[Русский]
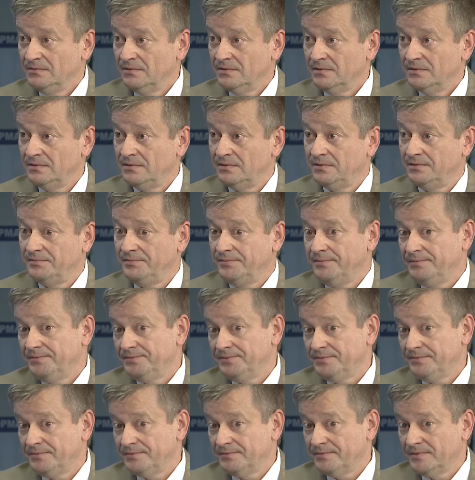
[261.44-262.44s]
Э,
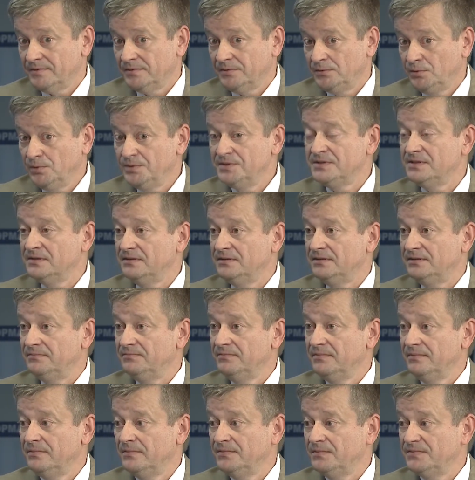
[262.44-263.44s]
то есть
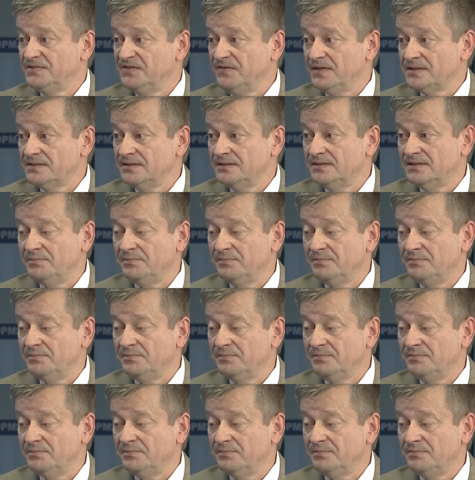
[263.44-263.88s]
связано